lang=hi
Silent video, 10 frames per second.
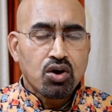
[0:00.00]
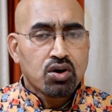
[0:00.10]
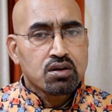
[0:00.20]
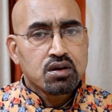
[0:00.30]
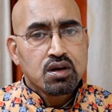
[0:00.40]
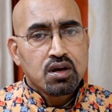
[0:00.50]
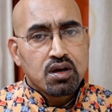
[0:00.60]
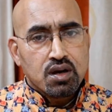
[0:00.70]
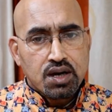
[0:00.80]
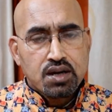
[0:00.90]
और
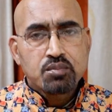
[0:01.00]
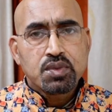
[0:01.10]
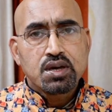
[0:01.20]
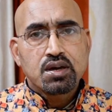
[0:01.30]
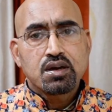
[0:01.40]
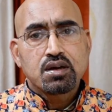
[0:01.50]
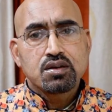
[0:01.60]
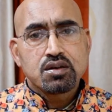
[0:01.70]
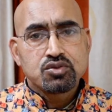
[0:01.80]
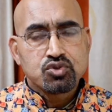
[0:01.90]
घर में
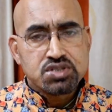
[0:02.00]
जो